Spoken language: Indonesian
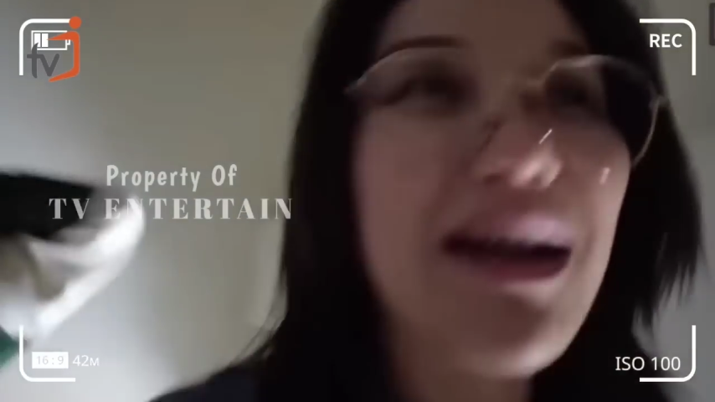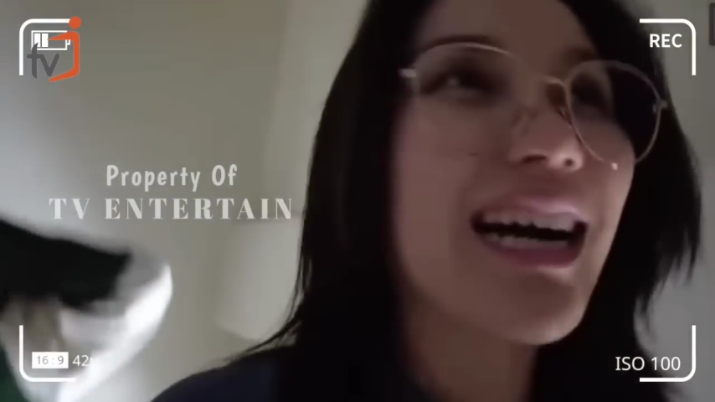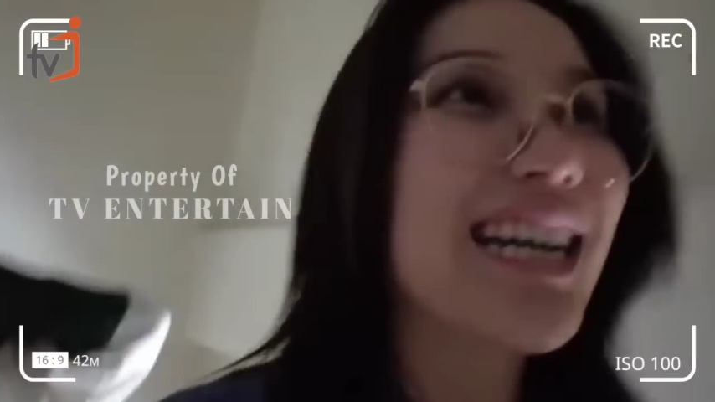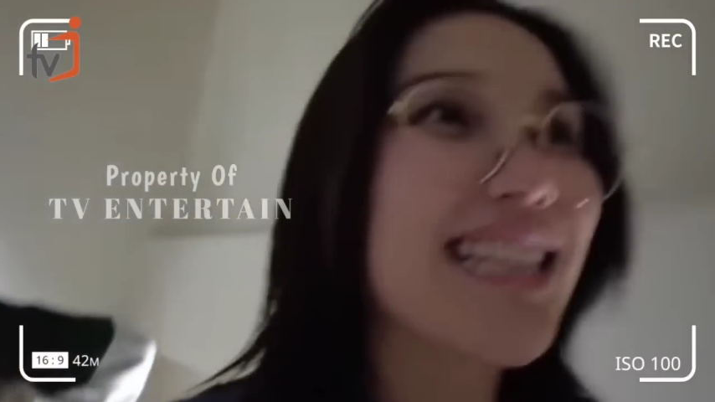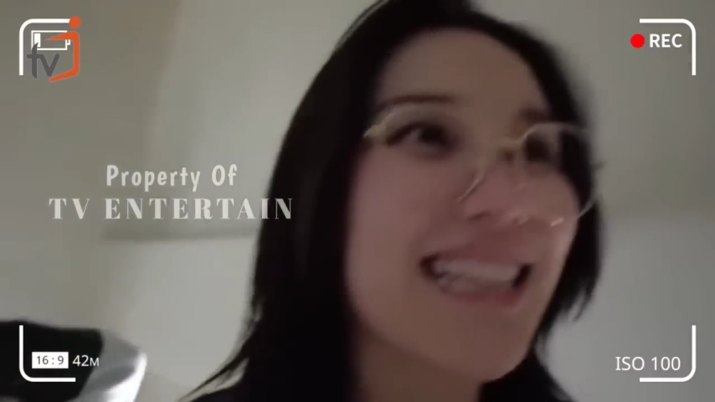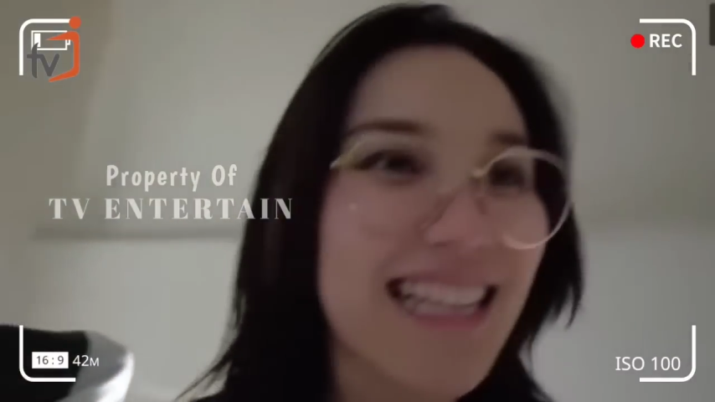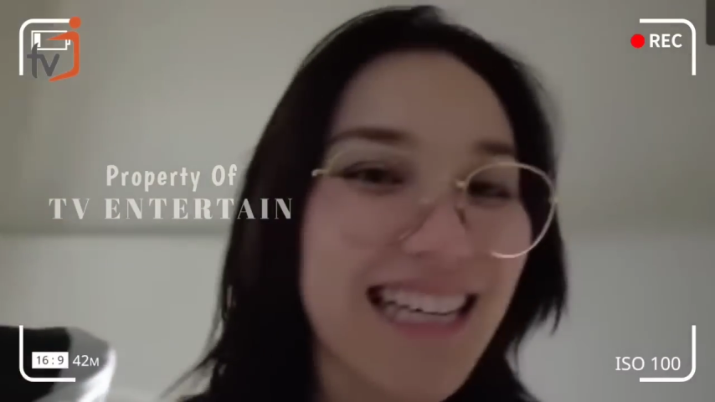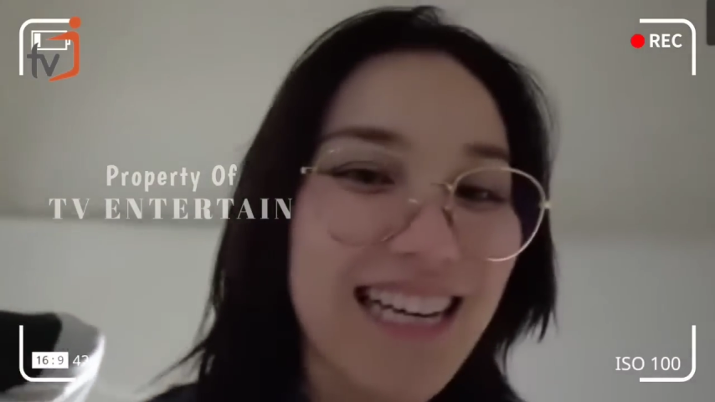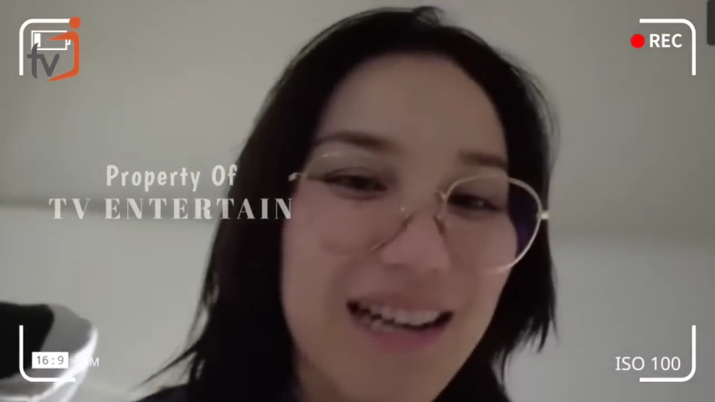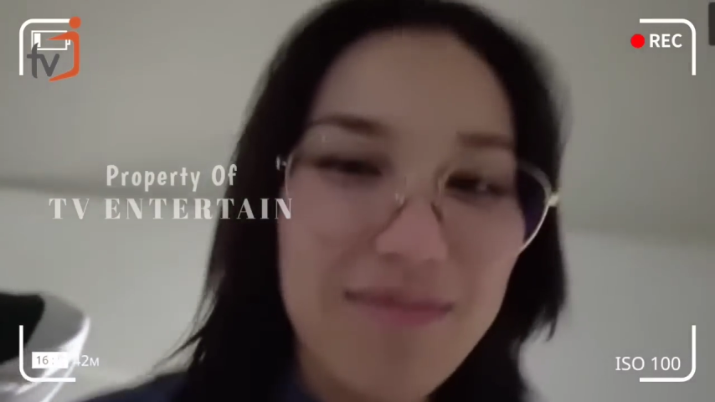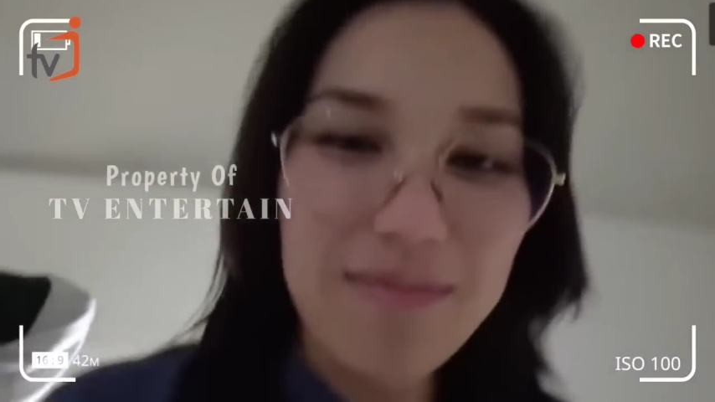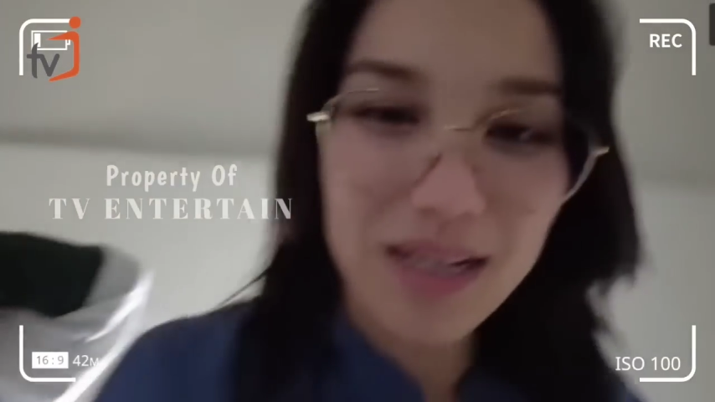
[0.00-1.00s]

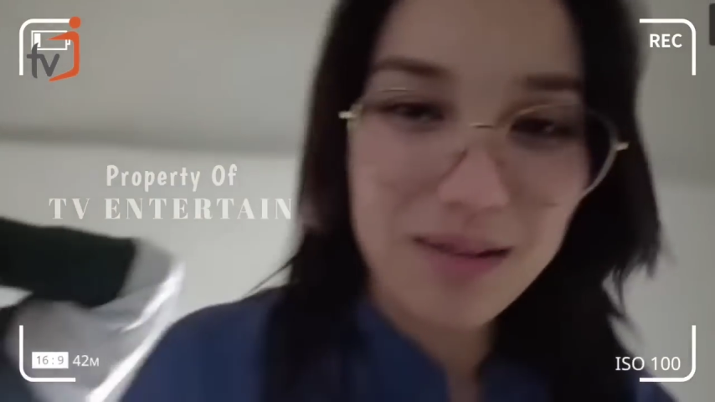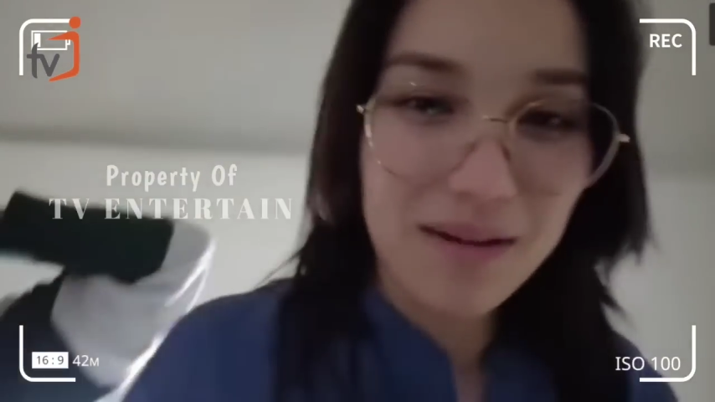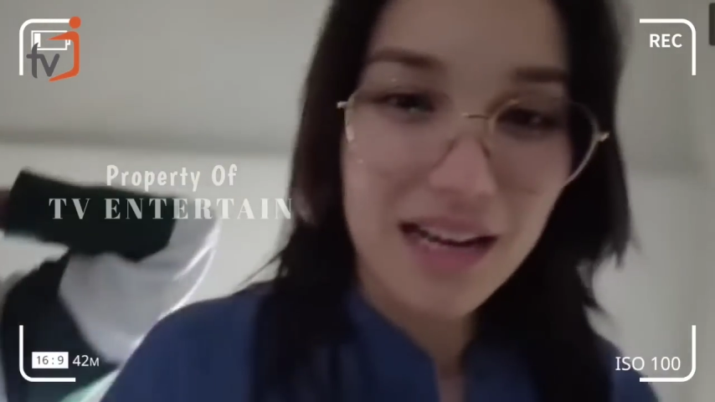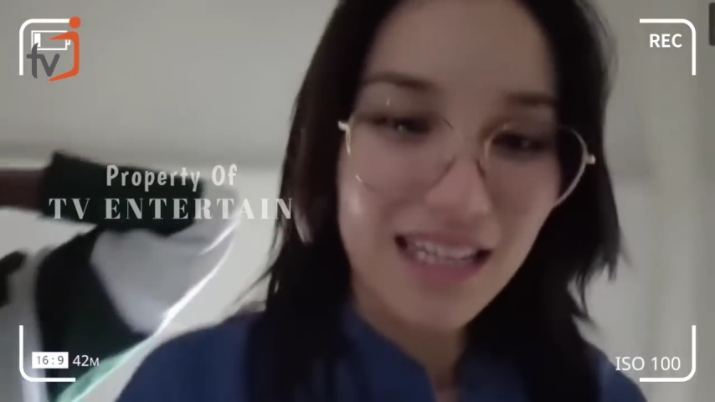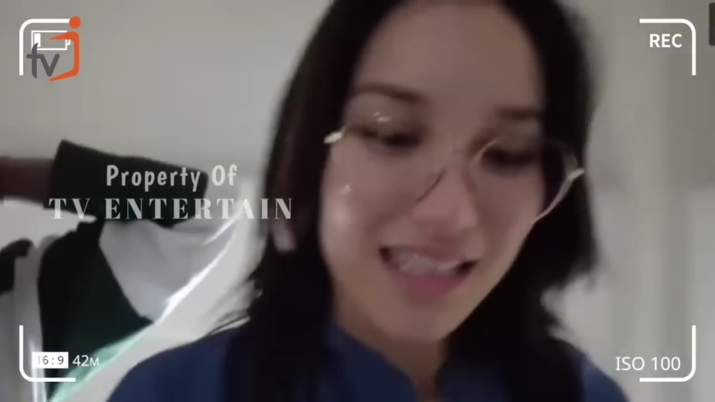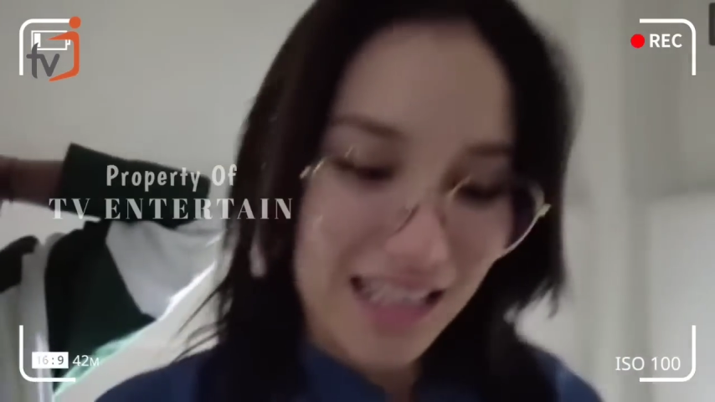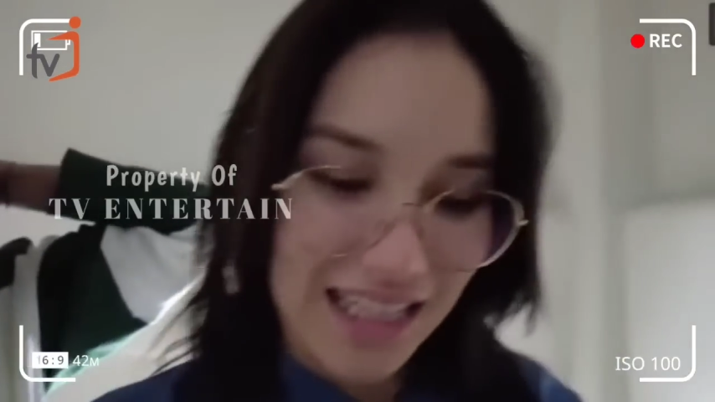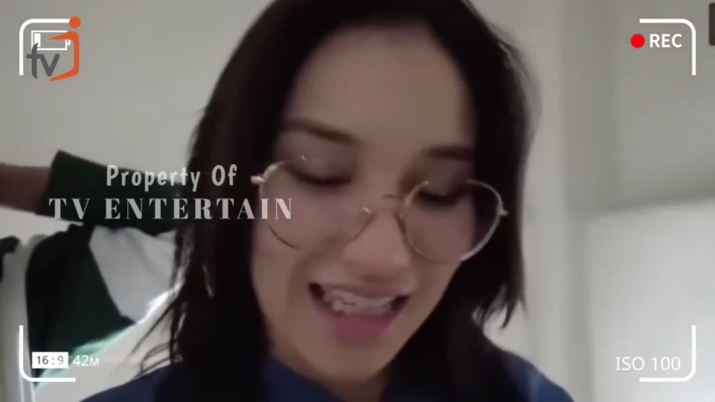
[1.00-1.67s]
hubungannya dengan Victor